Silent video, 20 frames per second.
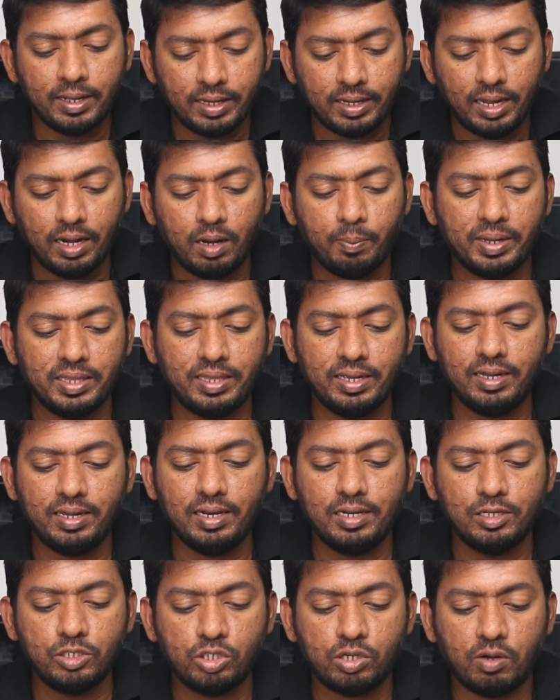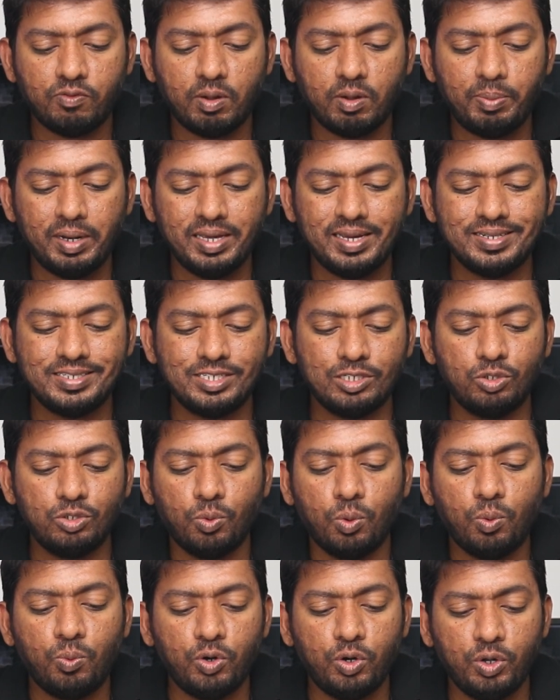கீழே பார்த்தீங்கன்னா லிஸ்ட் ஆஃப் அப்ளிகேஷன்ஸ்
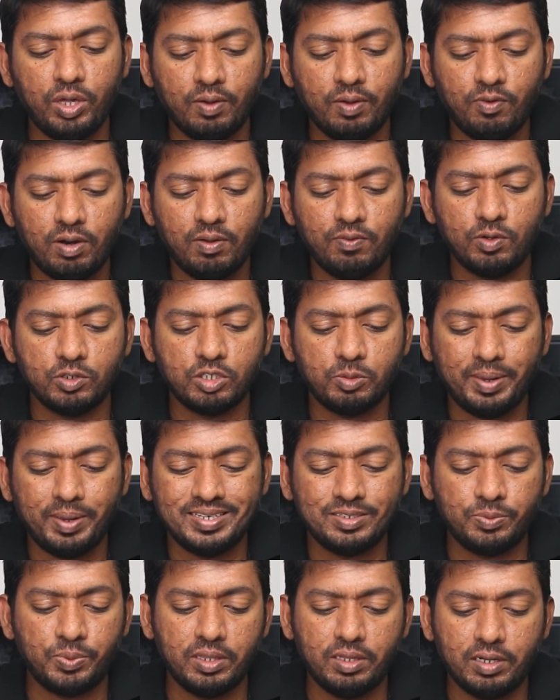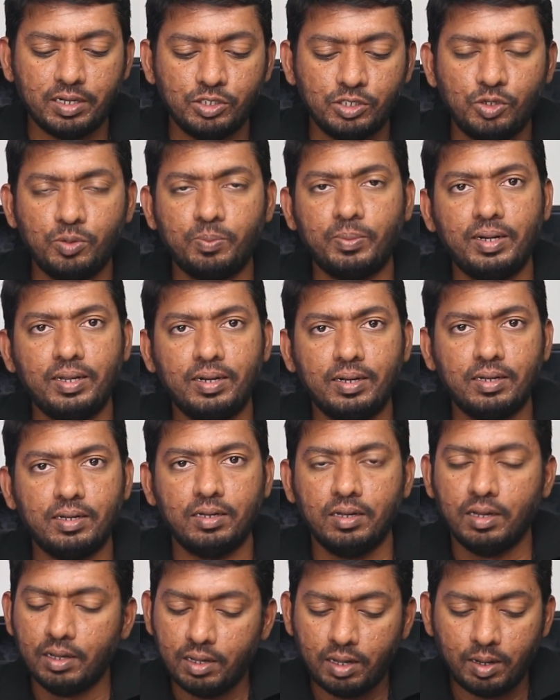ஒவ்வொன்றும் எவ்வளோ எவ்வளோ ஸ்பேஸ் வந்து கன்சியூம் பண்ணியிருக்கு
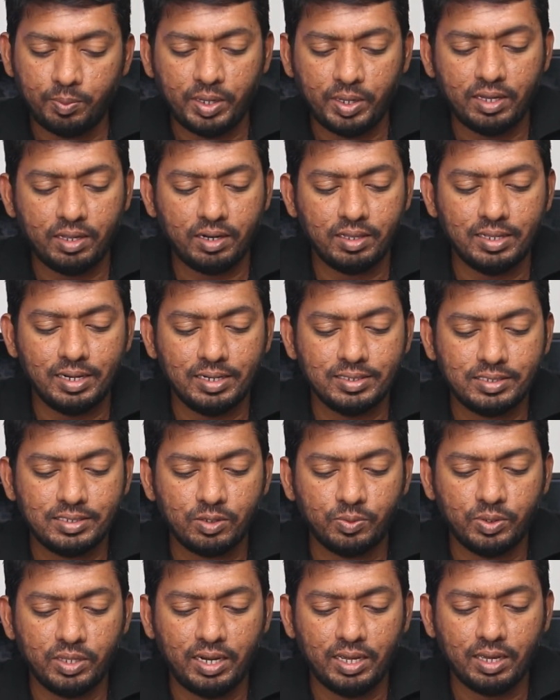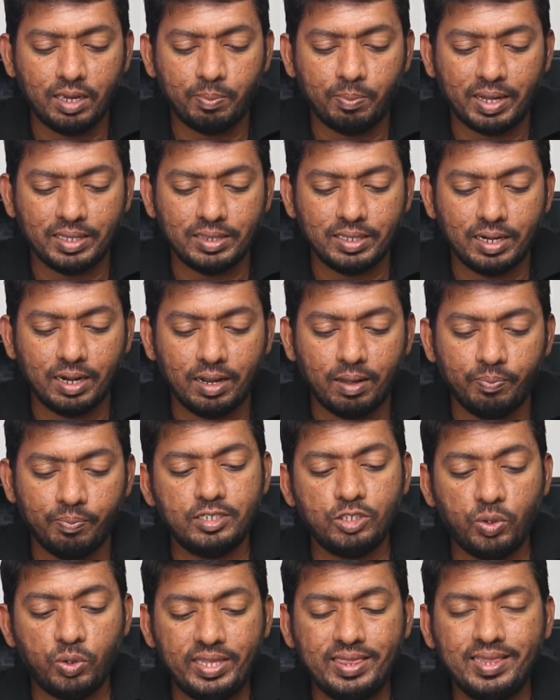அப்படிங்கிற அந்த லிஸ்ட்டை வந்து நீங்கள் பார்த்துக்கலாம்
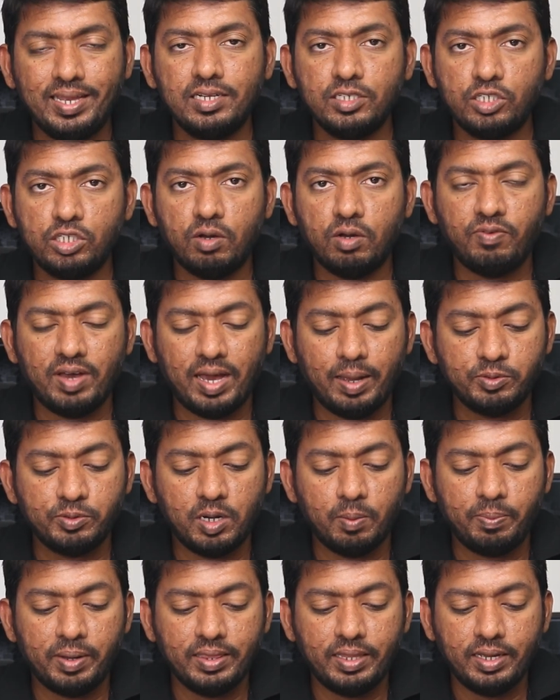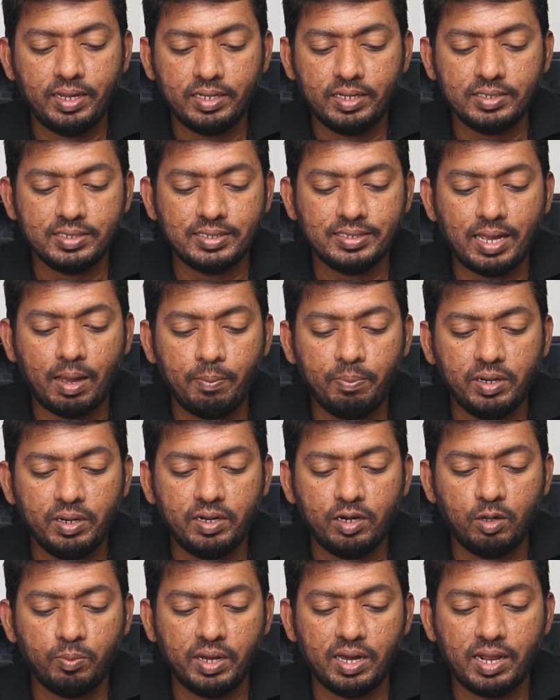ஸோ இந்த லிஸ்ட் ஆஃப் ஆப்ஸில் பார்த்தீங்கன்னா ஜஸ்ட்
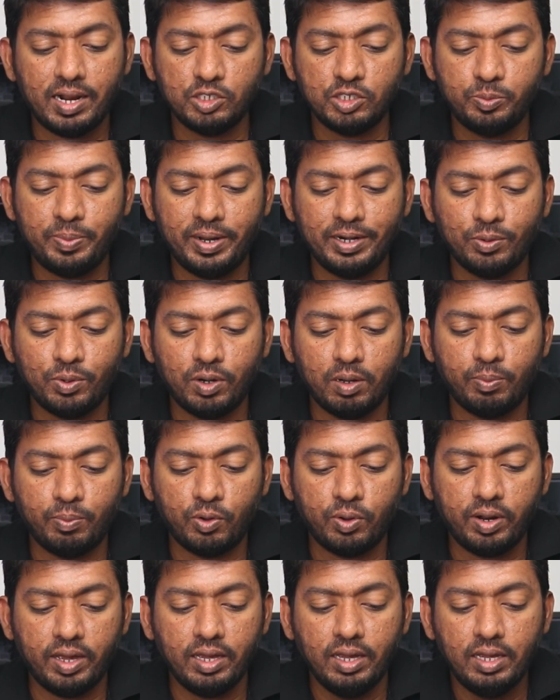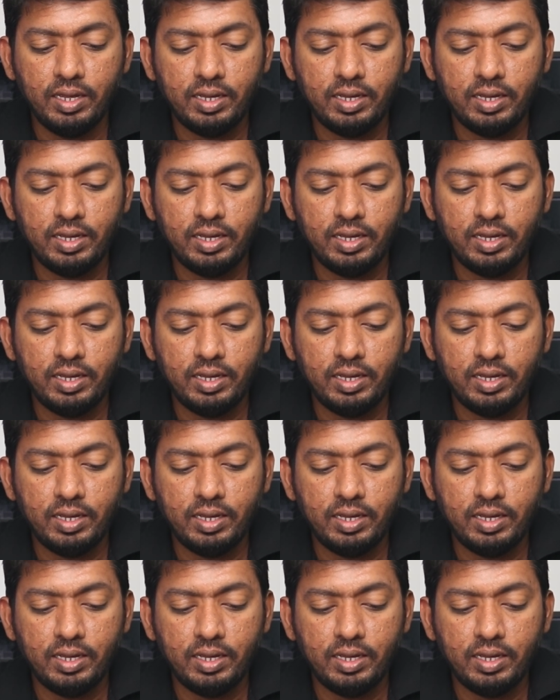சாம்பிளுக்கு நான் இப்போ கராஜ் பேண்ட்குள்ளே போகிறேன்